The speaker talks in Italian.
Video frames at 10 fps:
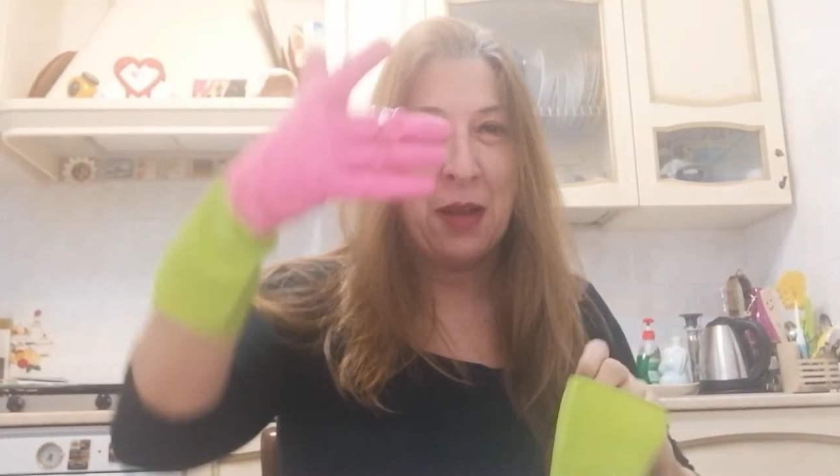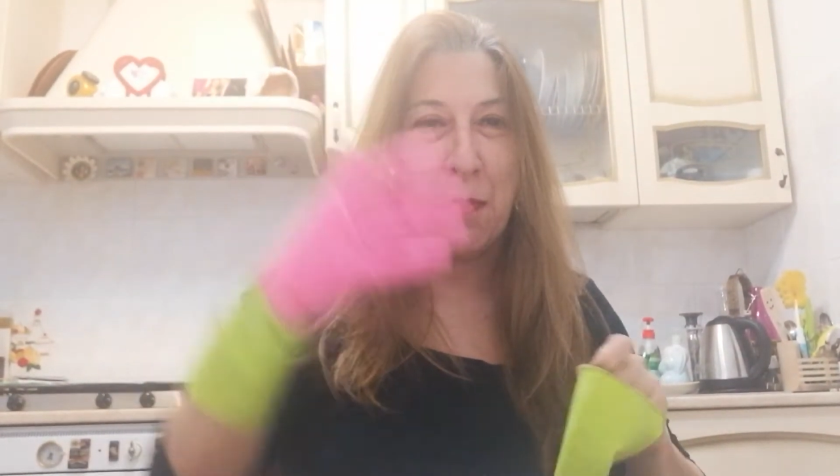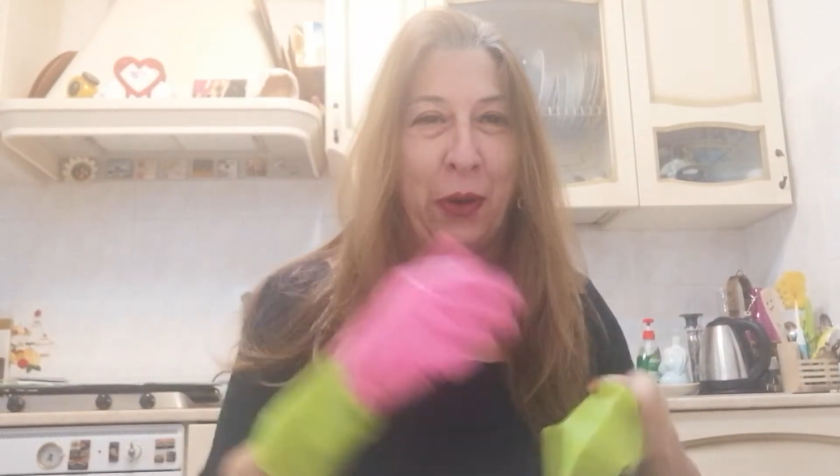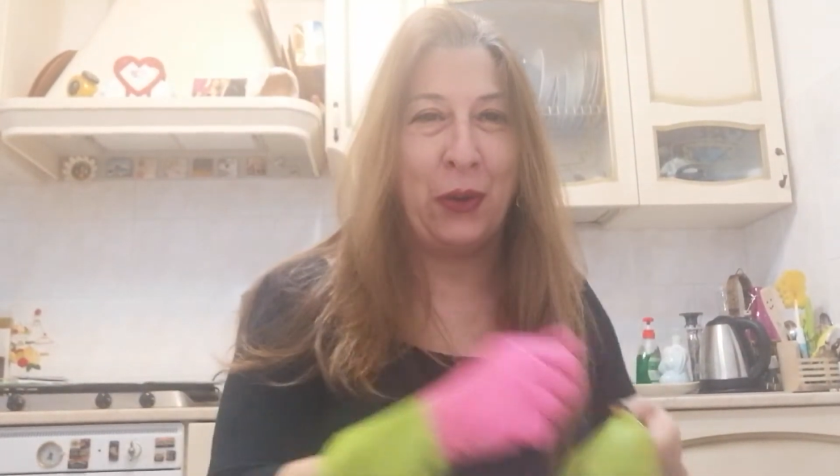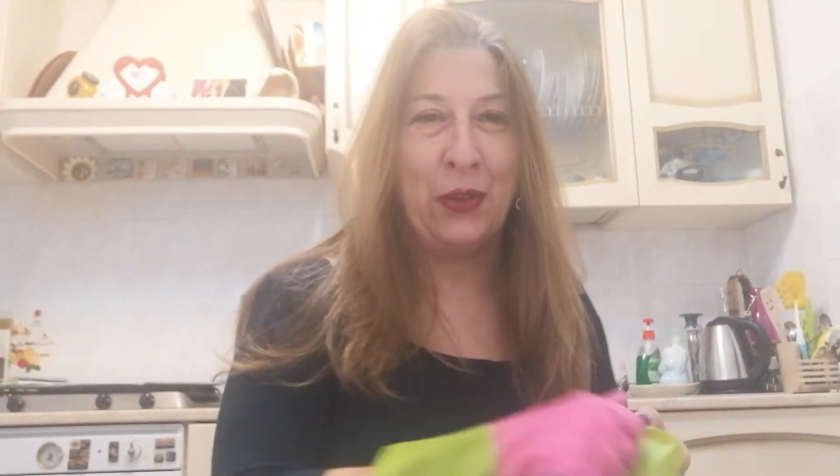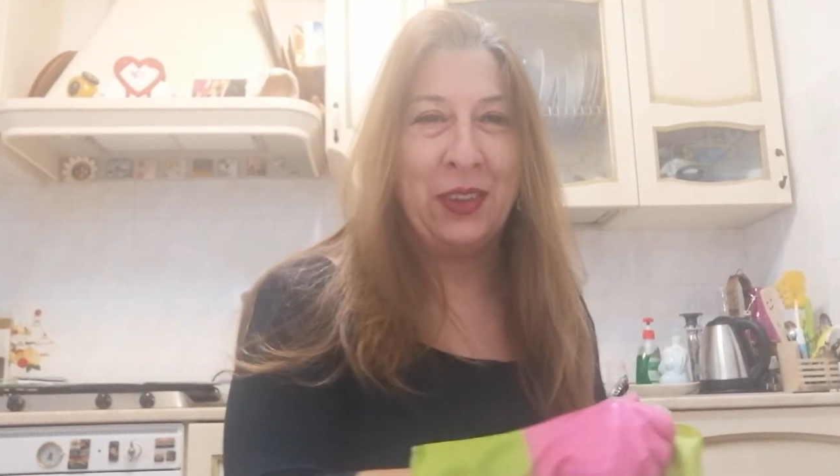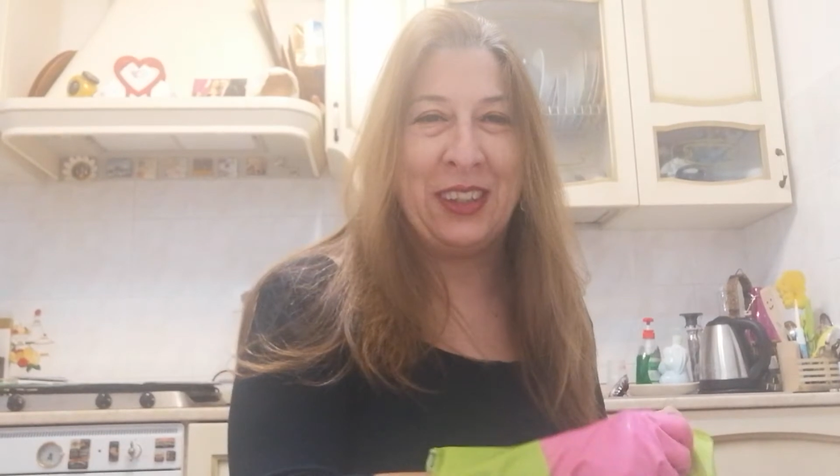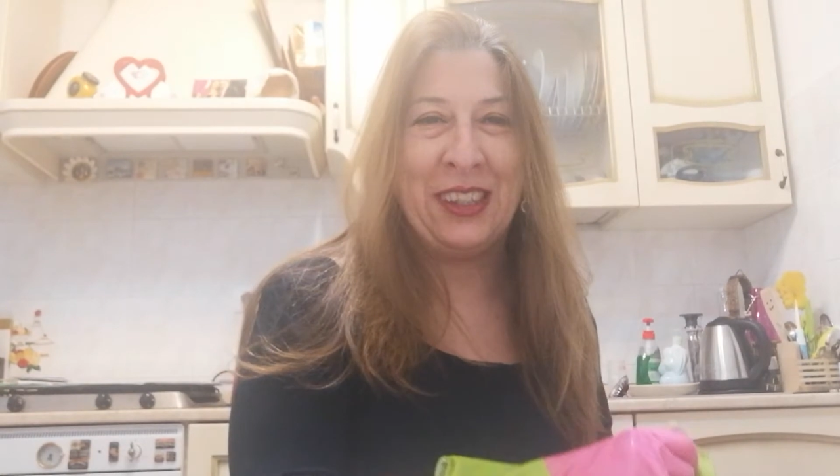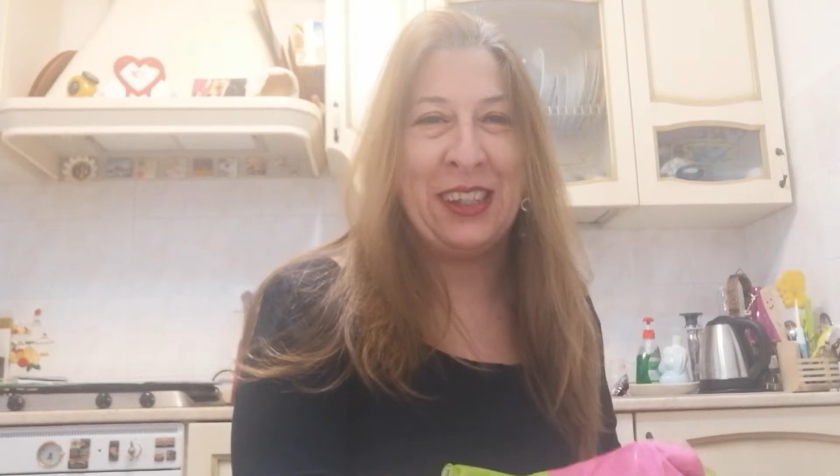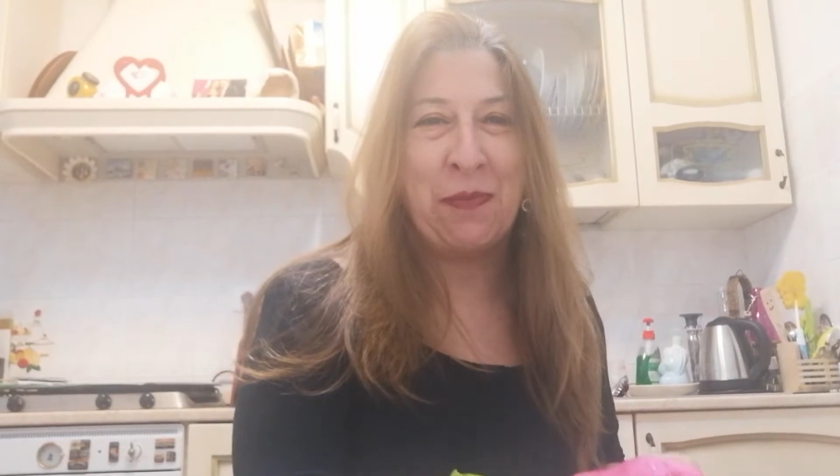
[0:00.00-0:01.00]

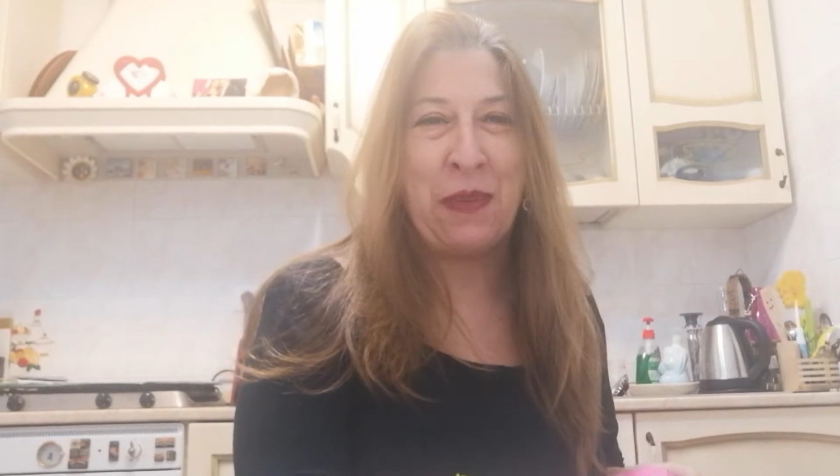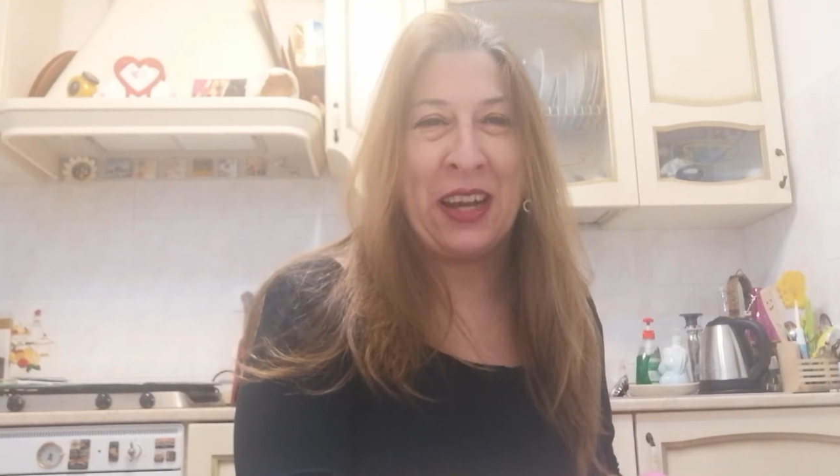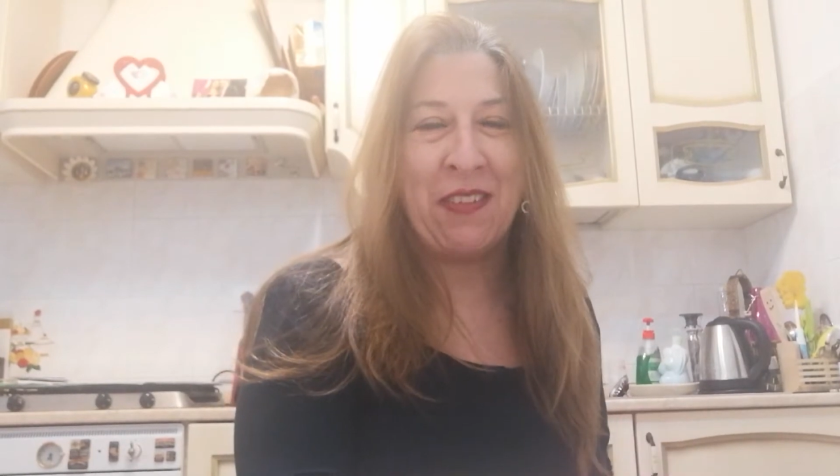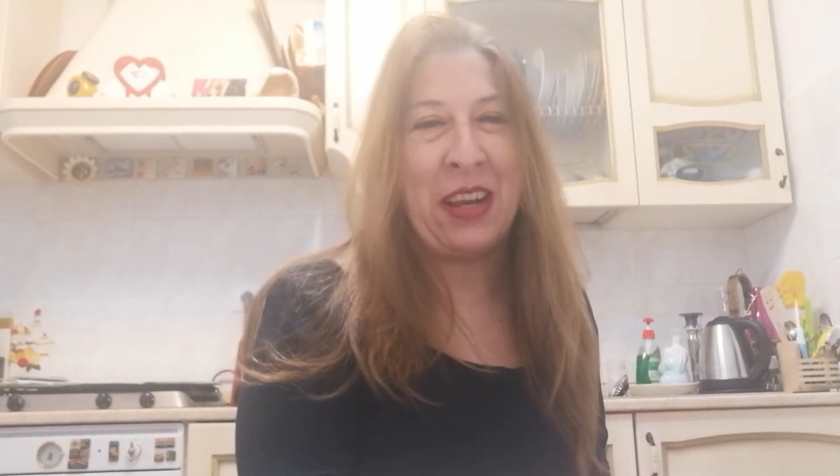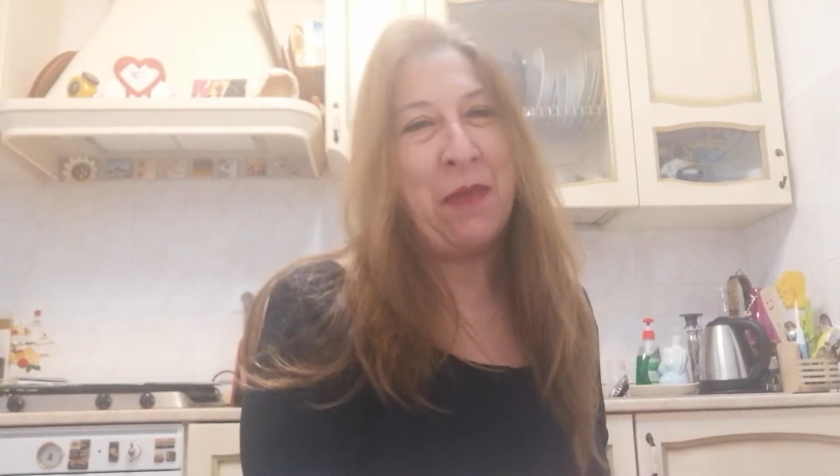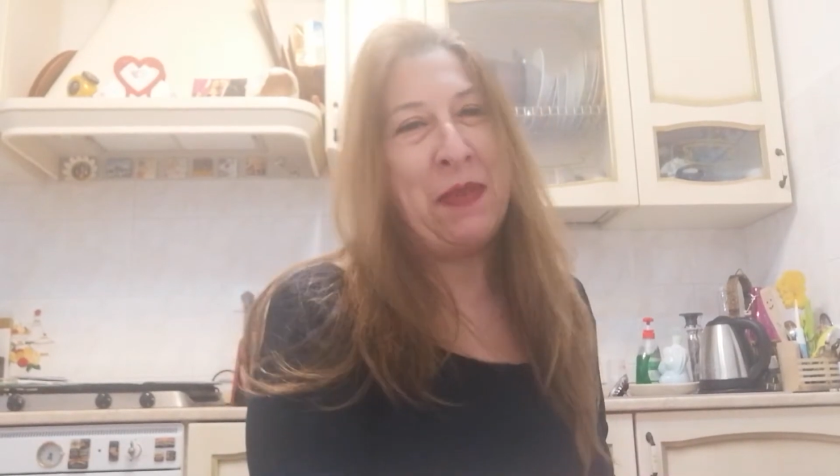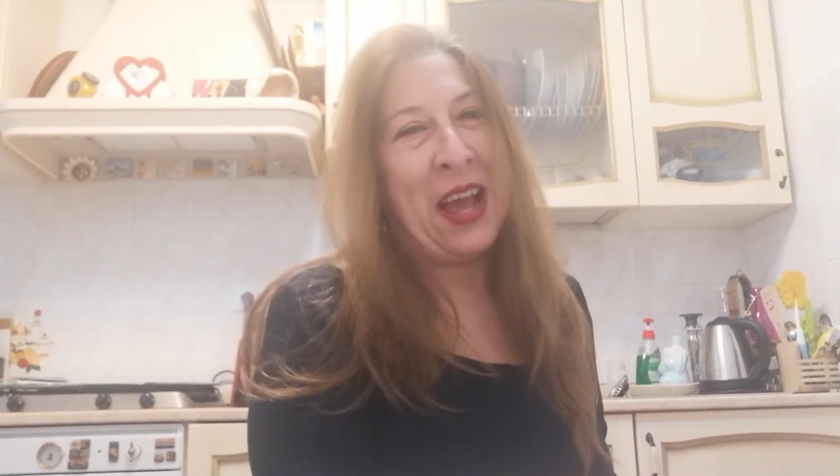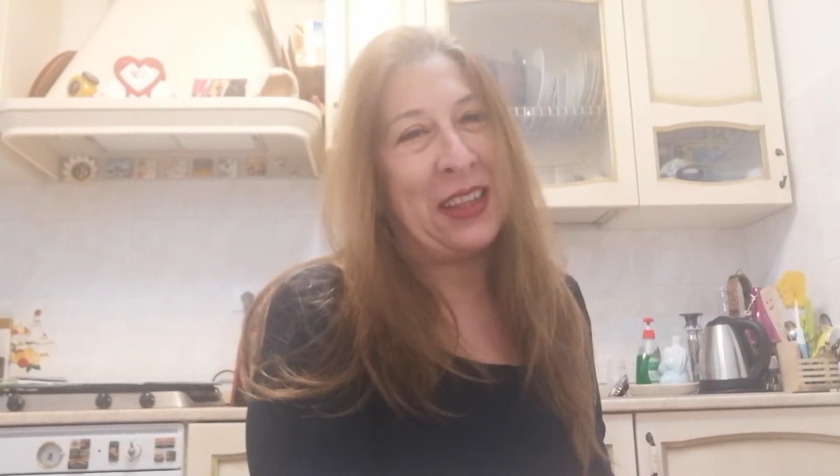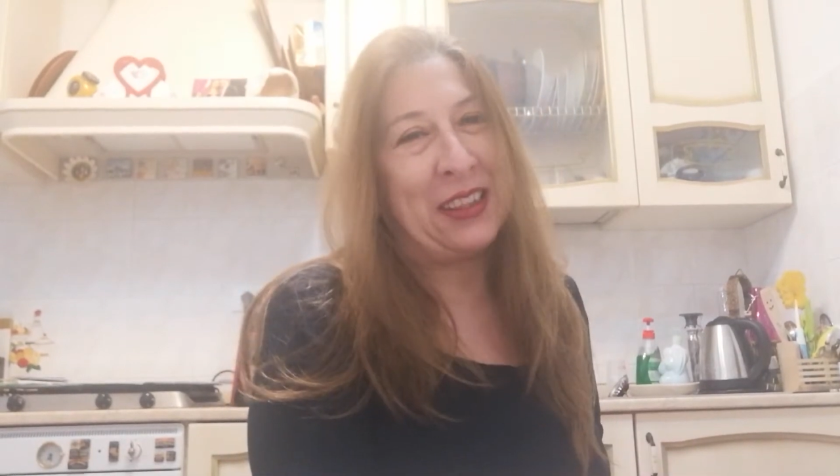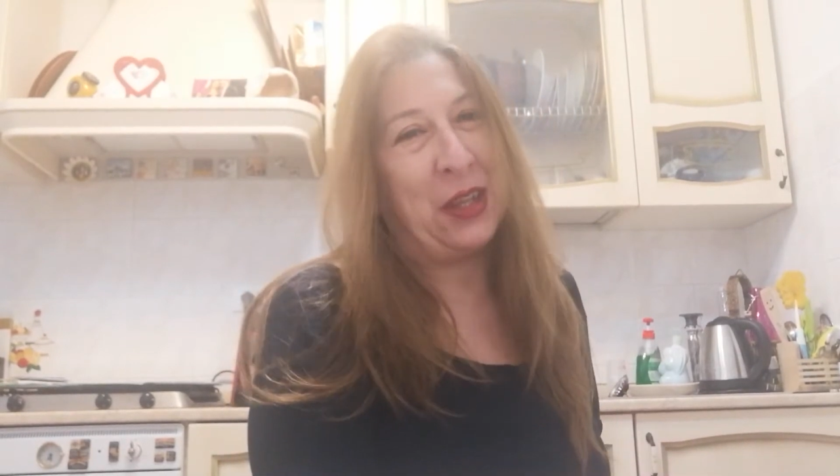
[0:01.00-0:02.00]
Pronti per lavare i
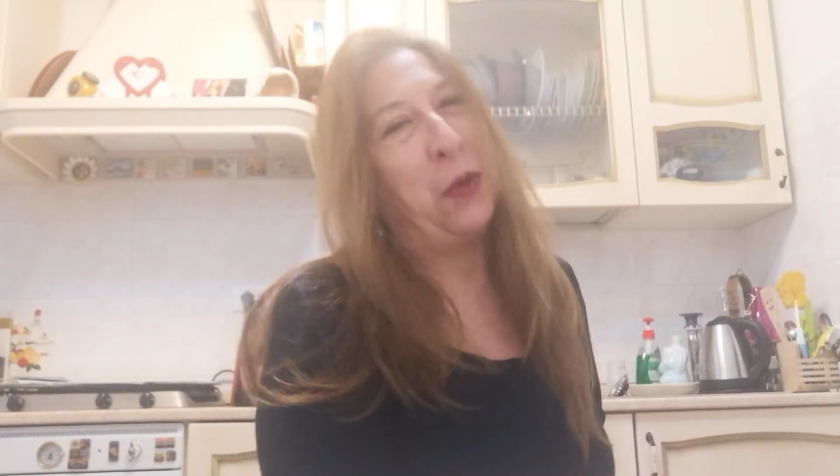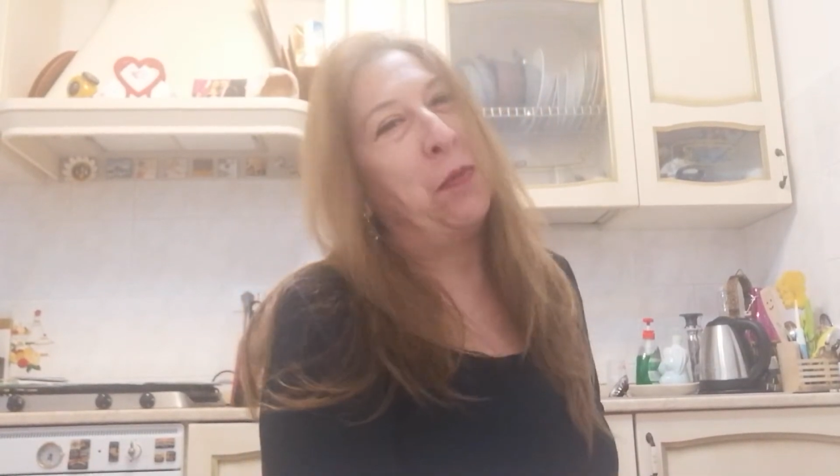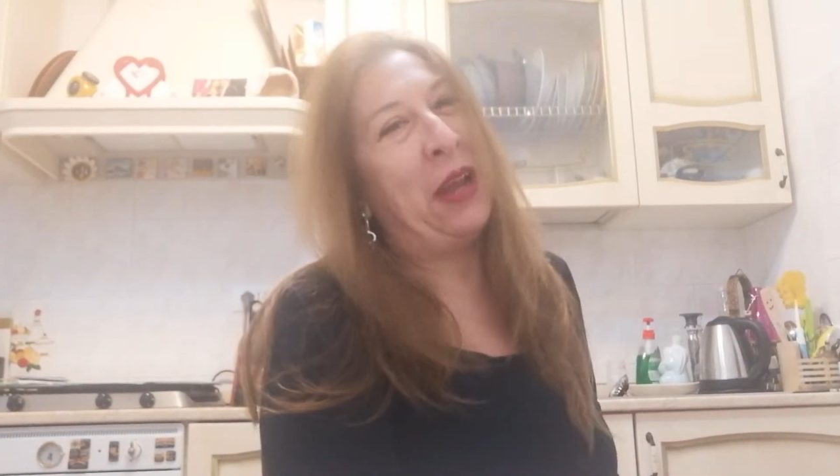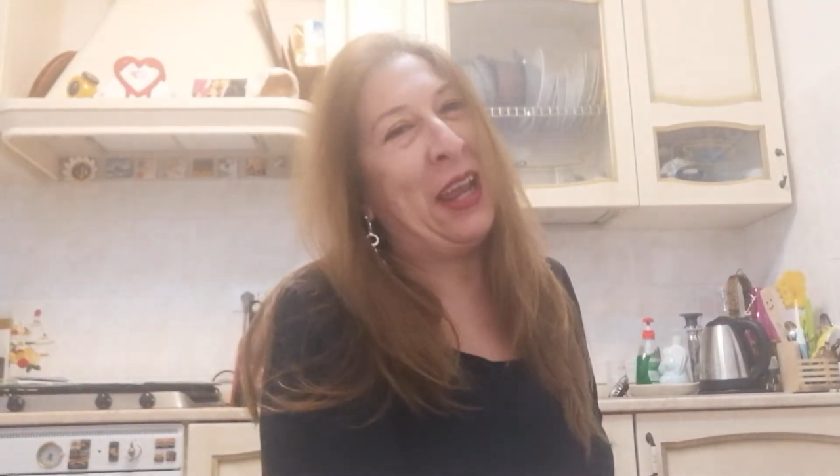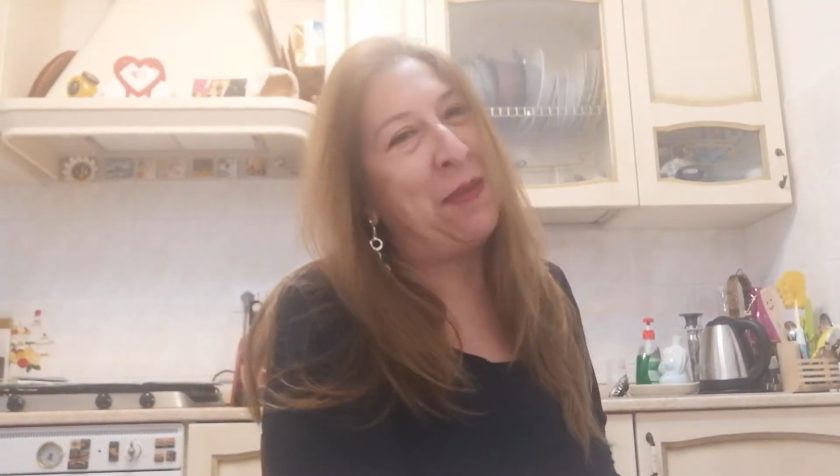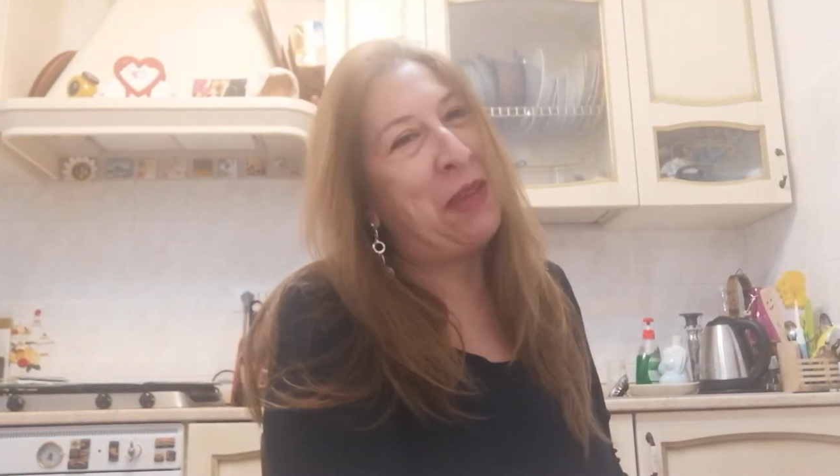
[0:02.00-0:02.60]
piatti con me,